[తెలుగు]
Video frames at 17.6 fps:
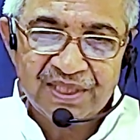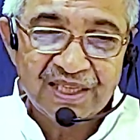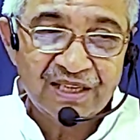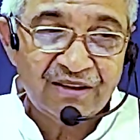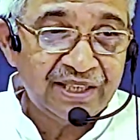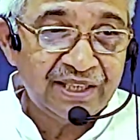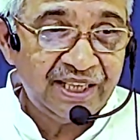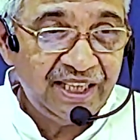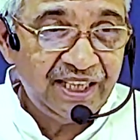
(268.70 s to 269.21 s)

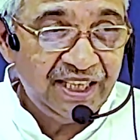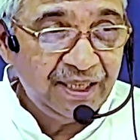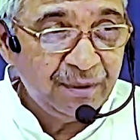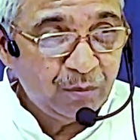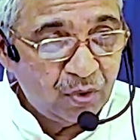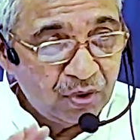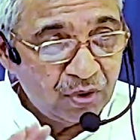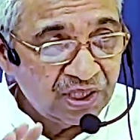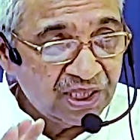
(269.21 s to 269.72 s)
కాబట్టి ఈ
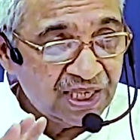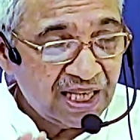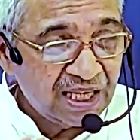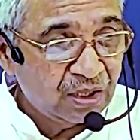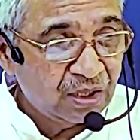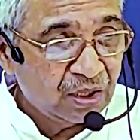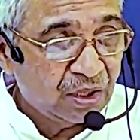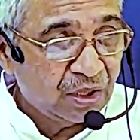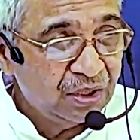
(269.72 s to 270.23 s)
మూడు
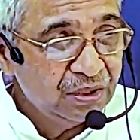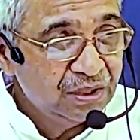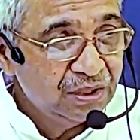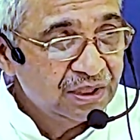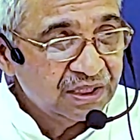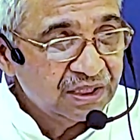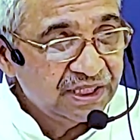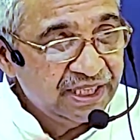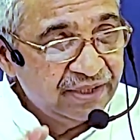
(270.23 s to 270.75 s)
దినాల్లో
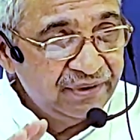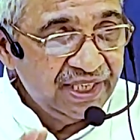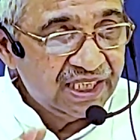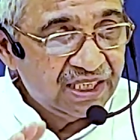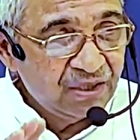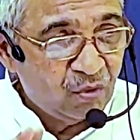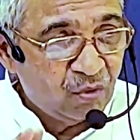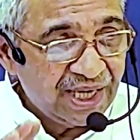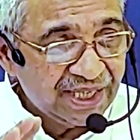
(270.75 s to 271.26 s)

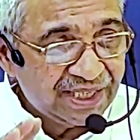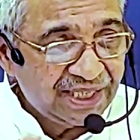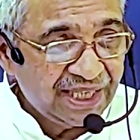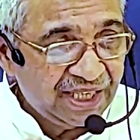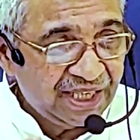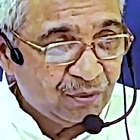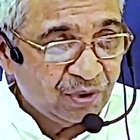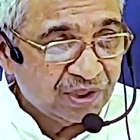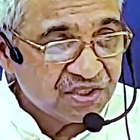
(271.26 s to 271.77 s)
దేవునికి
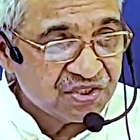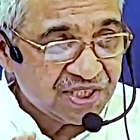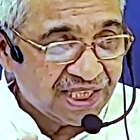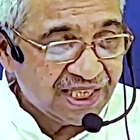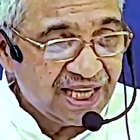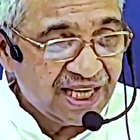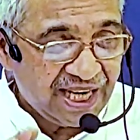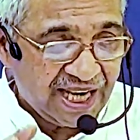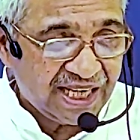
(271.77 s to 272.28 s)
వాక్యాన్ని కొంత
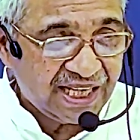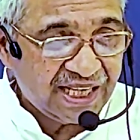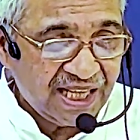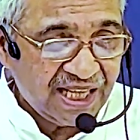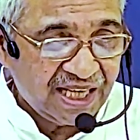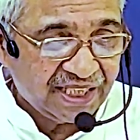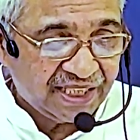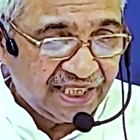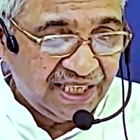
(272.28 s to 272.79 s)
సరిగా
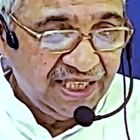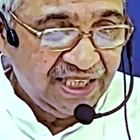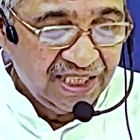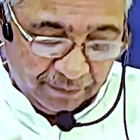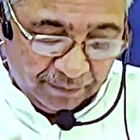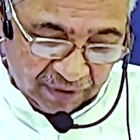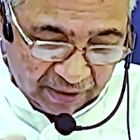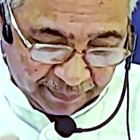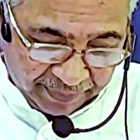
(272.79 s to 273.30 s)
ఎరగడానికి
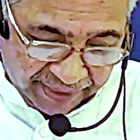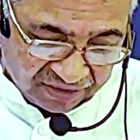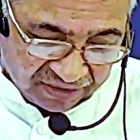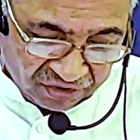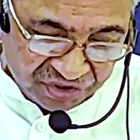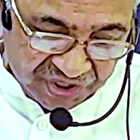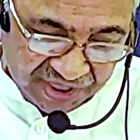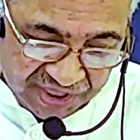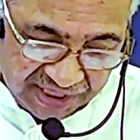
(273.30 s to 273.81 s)
మనం
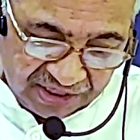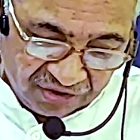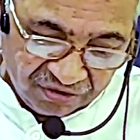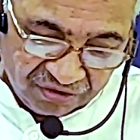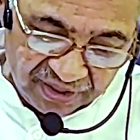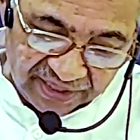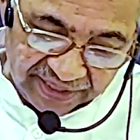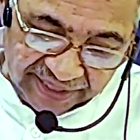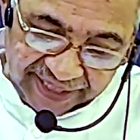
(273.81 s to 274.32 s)
ప్రయత్నం చేద్దాం
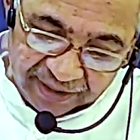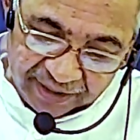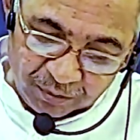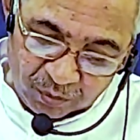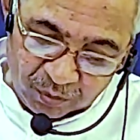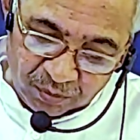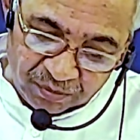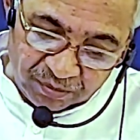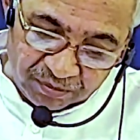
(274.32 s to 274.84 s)
రైట్
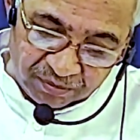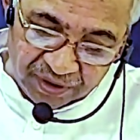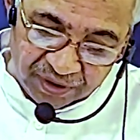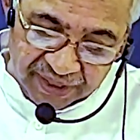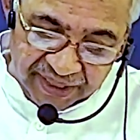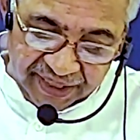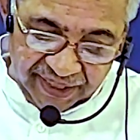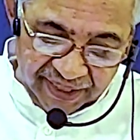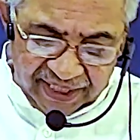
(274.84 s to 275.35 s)

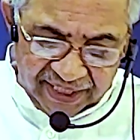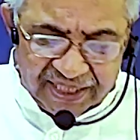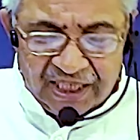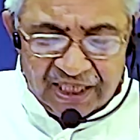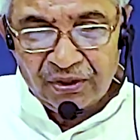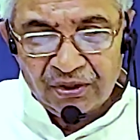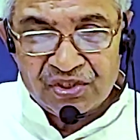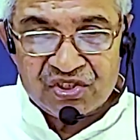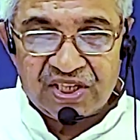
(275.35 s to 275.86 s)

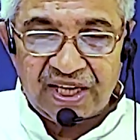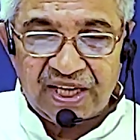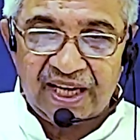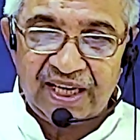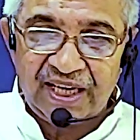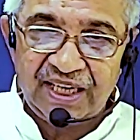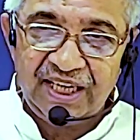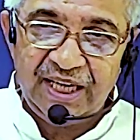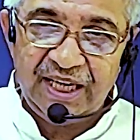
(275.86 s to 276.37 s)
ఇక్కడ నుంచే
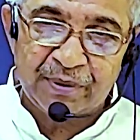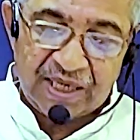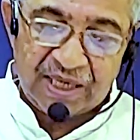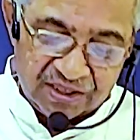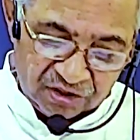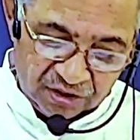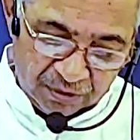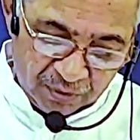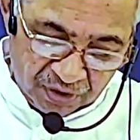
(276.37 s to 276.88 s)
ఈ
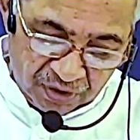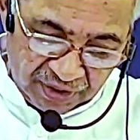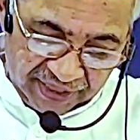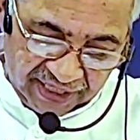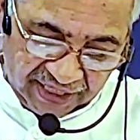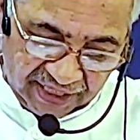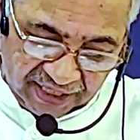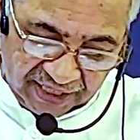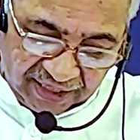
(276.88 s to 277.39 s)
ప్రాంతంలో
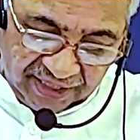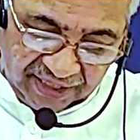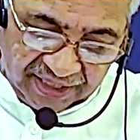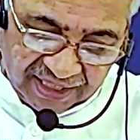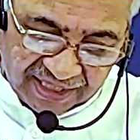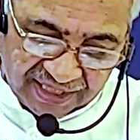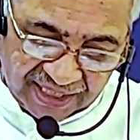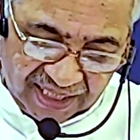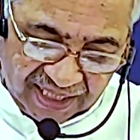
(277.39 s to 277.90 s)
ఈ ఈ
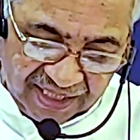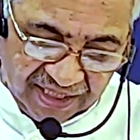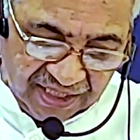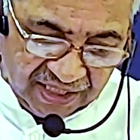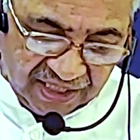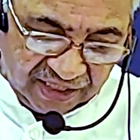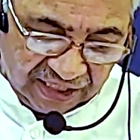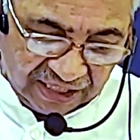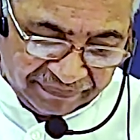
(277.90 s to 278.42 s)
యొక్క
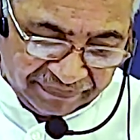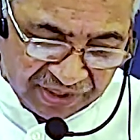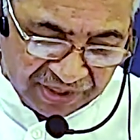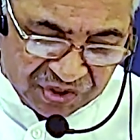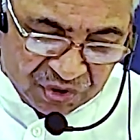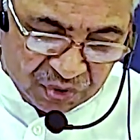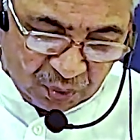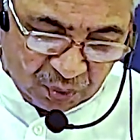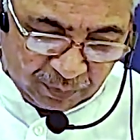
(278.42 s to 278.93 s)

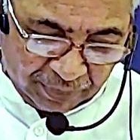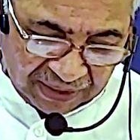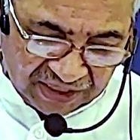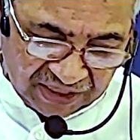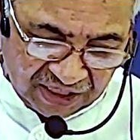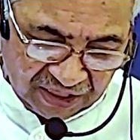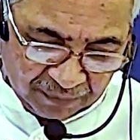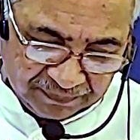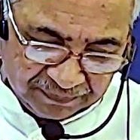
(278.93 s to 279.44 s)
ఎఫ్ఎస్
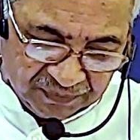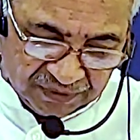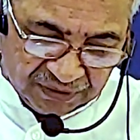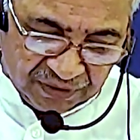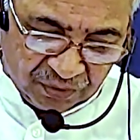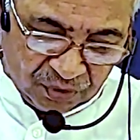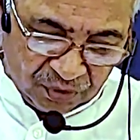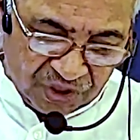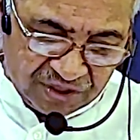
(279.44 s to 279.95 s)
పట్టణం
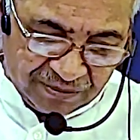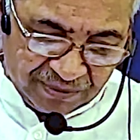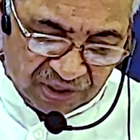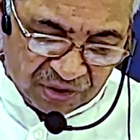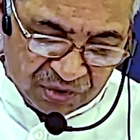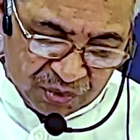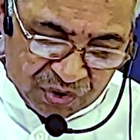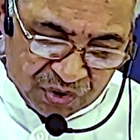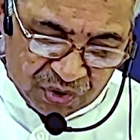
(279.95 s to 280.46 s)
గురించి మనం
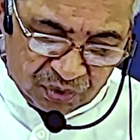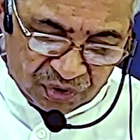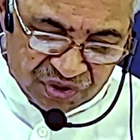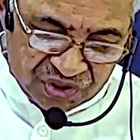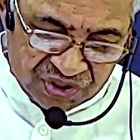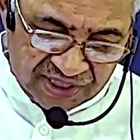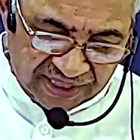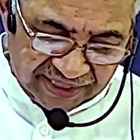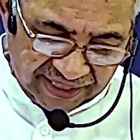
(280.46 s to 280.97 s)
చూస్తూ
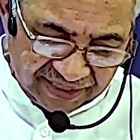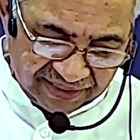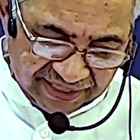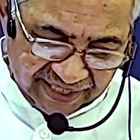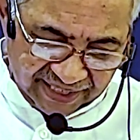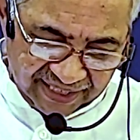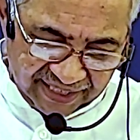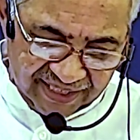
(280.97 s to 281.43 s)
వచ్చినట్టయితే